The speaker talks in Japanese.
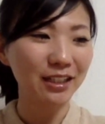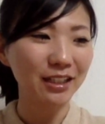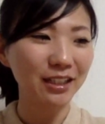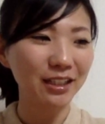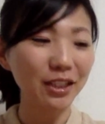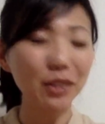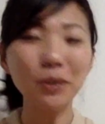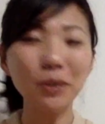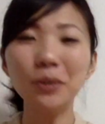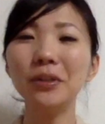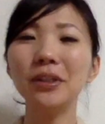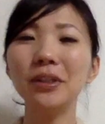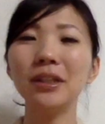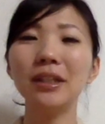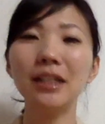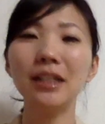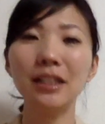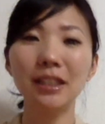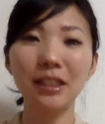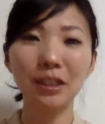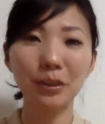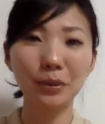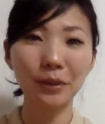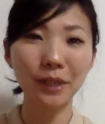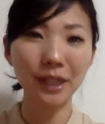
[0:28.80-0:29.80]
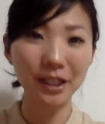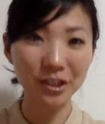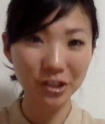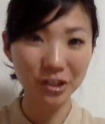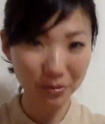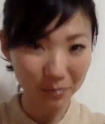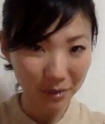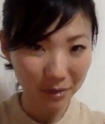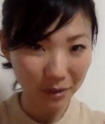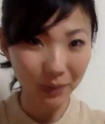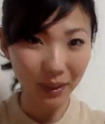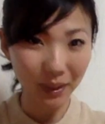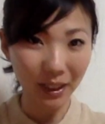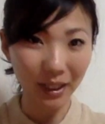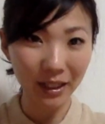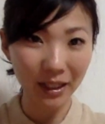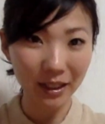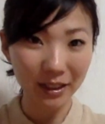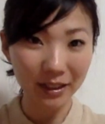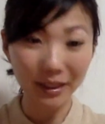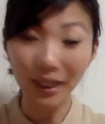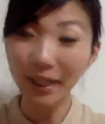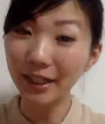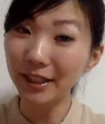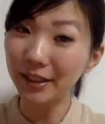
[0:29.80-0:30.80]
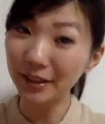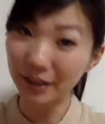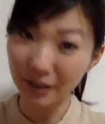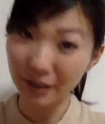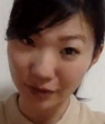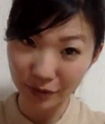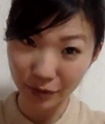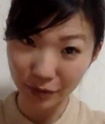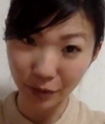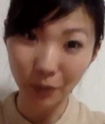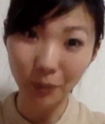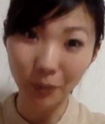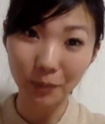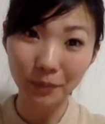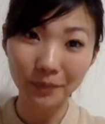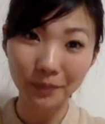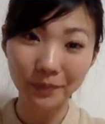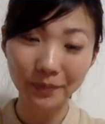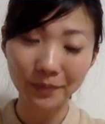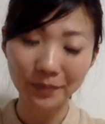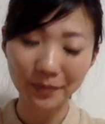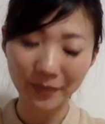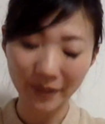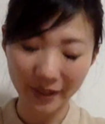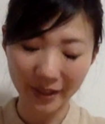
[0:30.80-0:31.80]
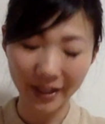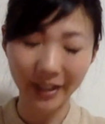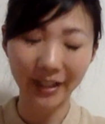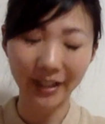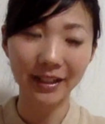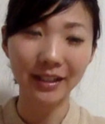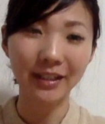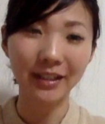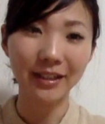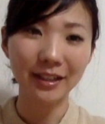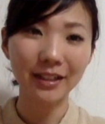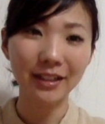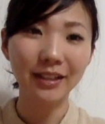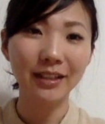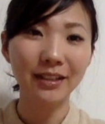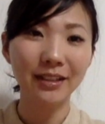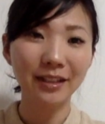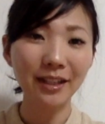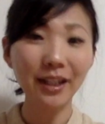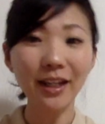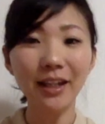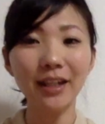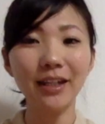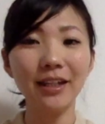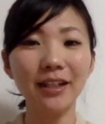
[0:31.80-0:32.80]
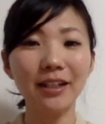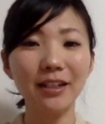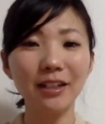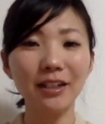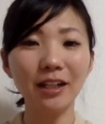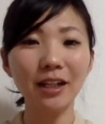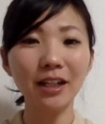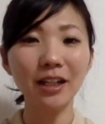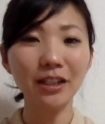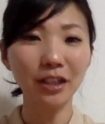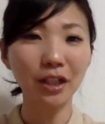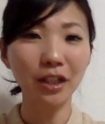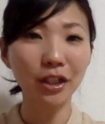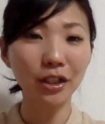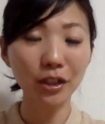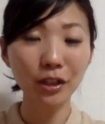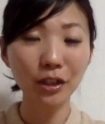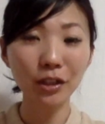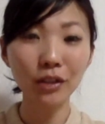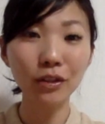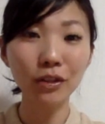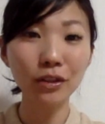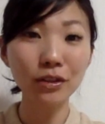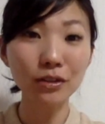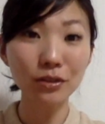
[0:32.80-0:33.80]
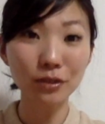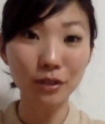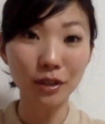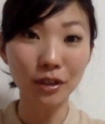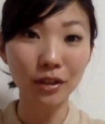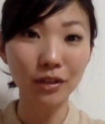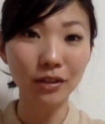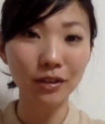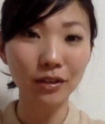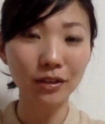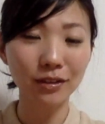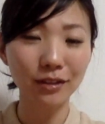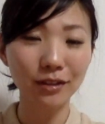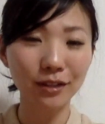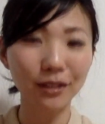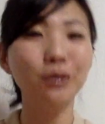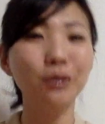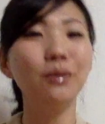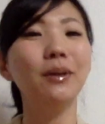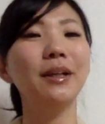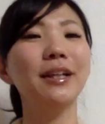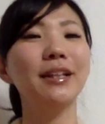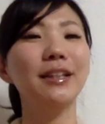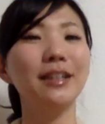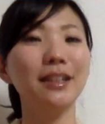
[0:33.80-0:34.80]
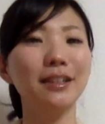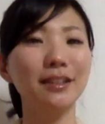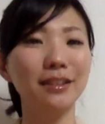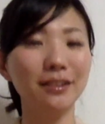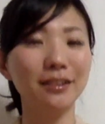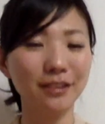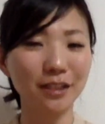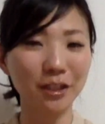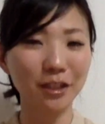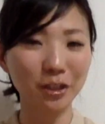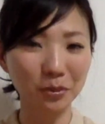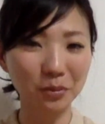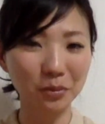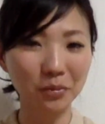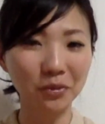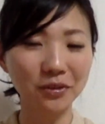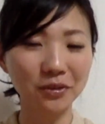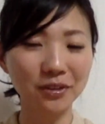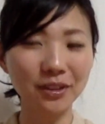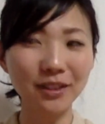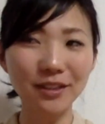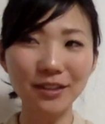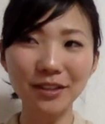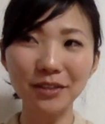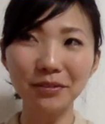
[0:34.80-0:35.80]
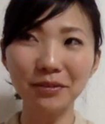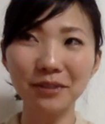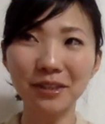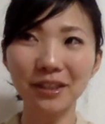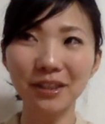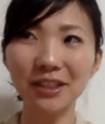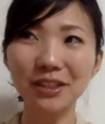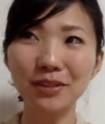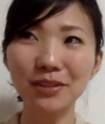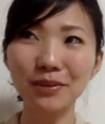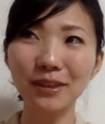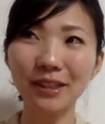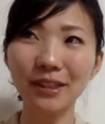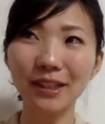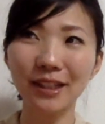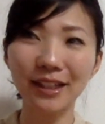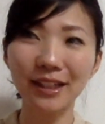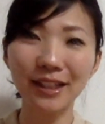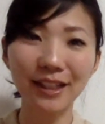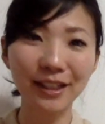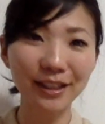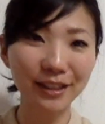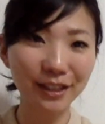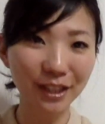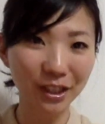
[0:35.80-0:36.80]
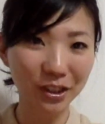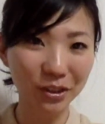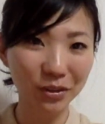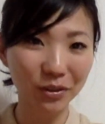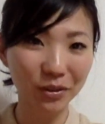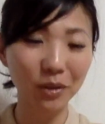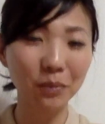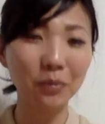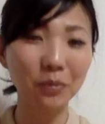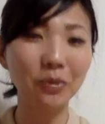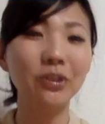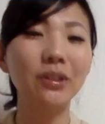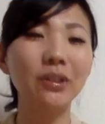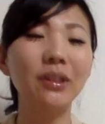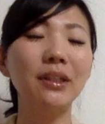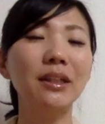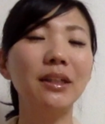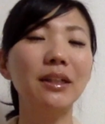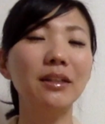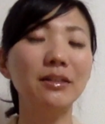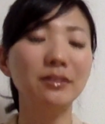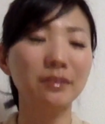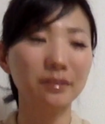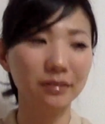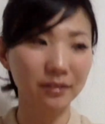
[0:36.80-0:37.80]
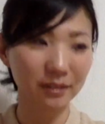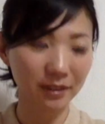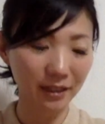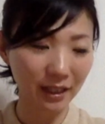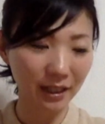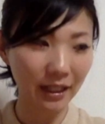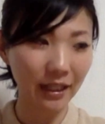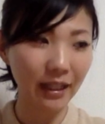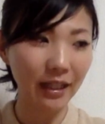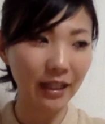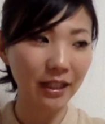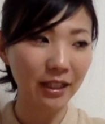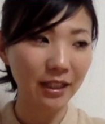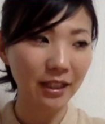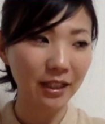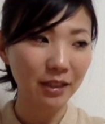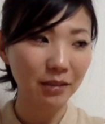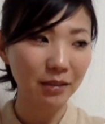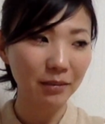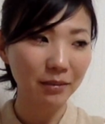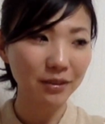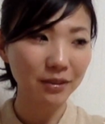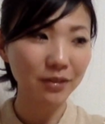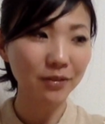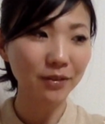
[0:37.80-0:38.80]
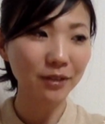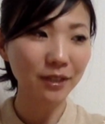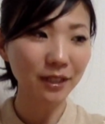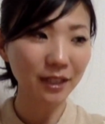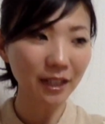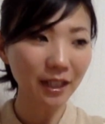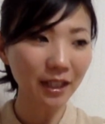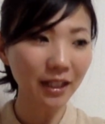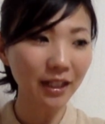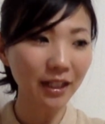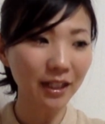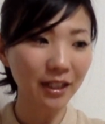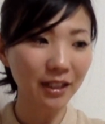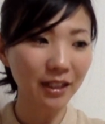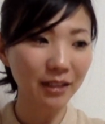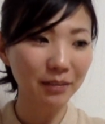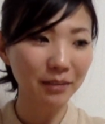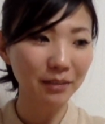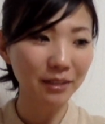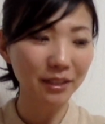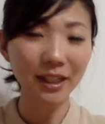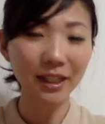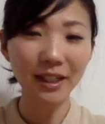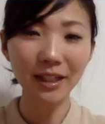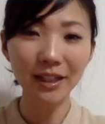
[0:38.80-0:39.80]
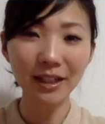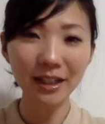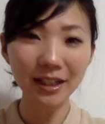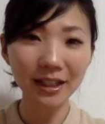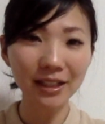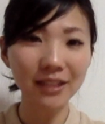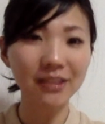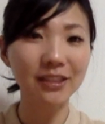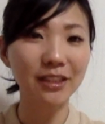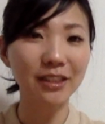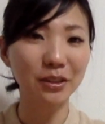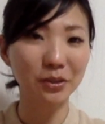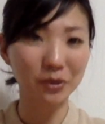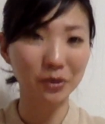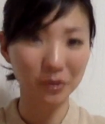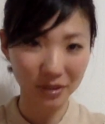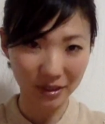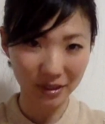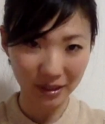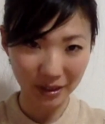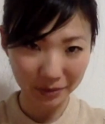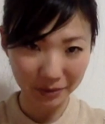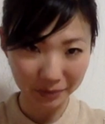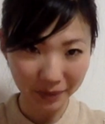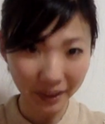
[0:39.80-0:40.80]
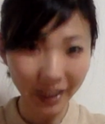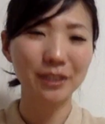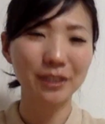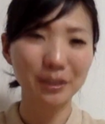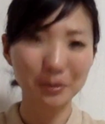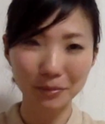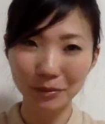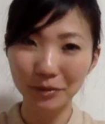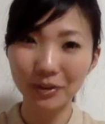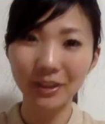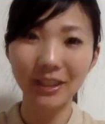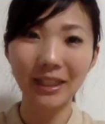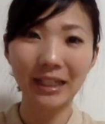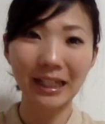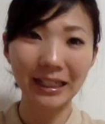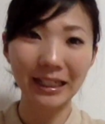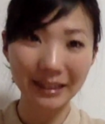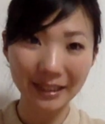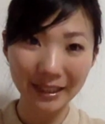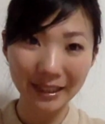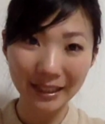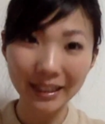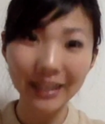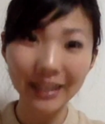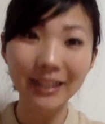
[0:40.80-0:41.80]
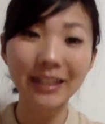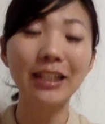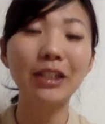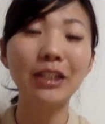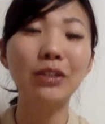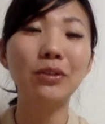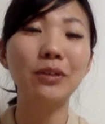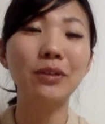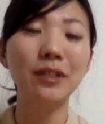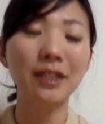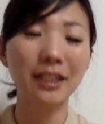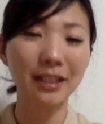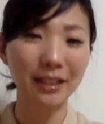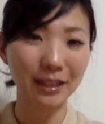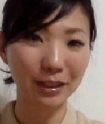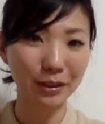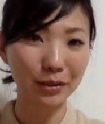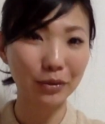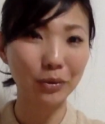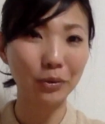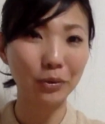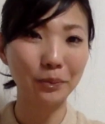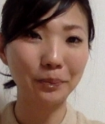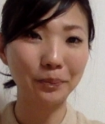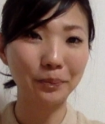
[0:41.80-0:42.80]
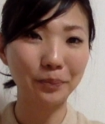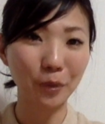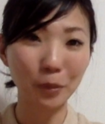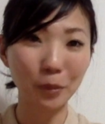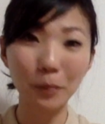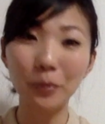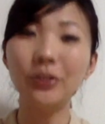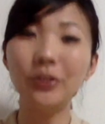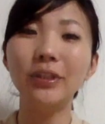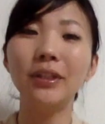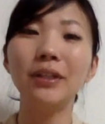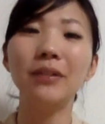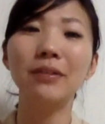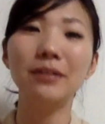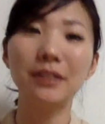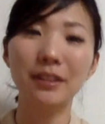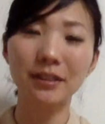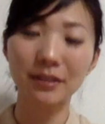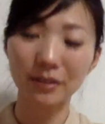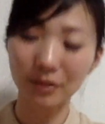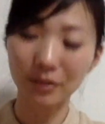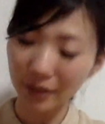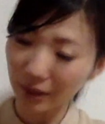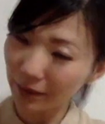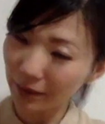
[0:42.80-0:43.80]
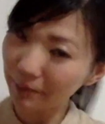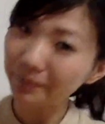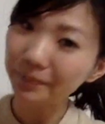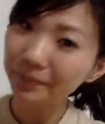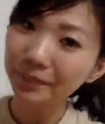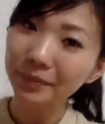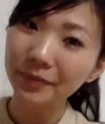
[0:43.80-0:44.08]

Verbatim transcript: 基本的にお休みはないんですよ。はい。で、あ、大変ですねって言われたんですけども、全然私は大変だとは思ってなくって、まあ、それが、まあ、経営者としては自分でやっていかないといけないと思ってるんですよね。